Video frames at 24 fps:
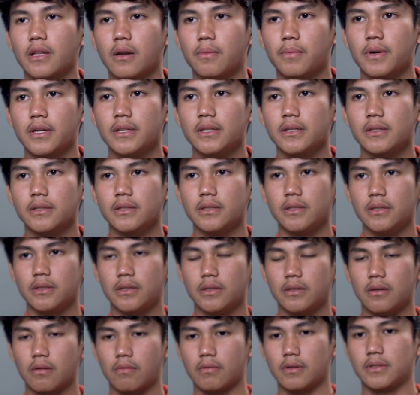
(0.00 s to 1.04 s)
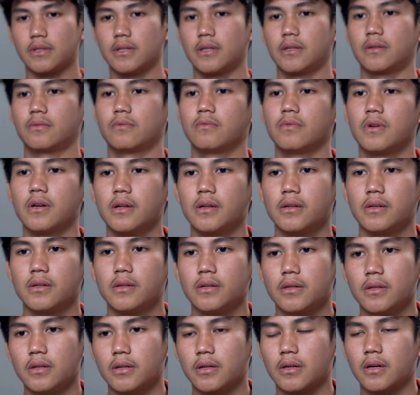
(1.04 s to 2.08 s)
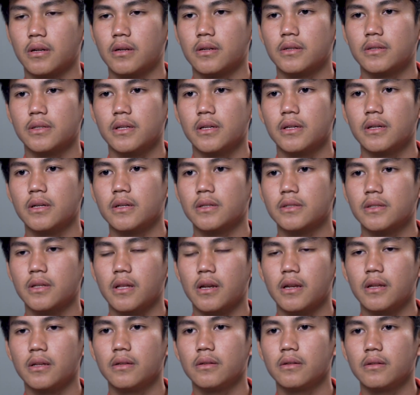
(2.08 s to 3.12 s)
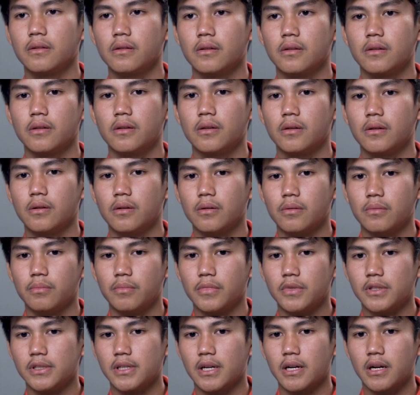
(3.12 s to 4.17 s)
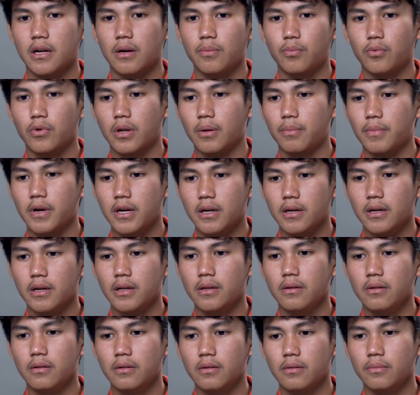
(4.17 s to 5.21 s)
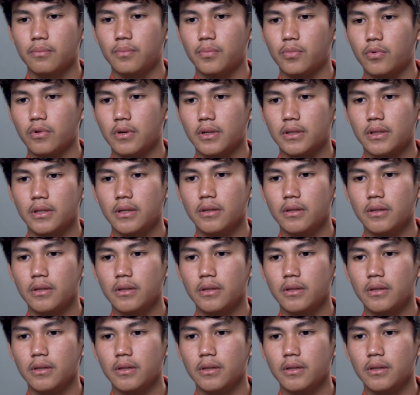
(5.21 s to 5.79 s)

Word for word: terbanyak di Garuda Select 2 karena saya sering menjaga pola makan, pola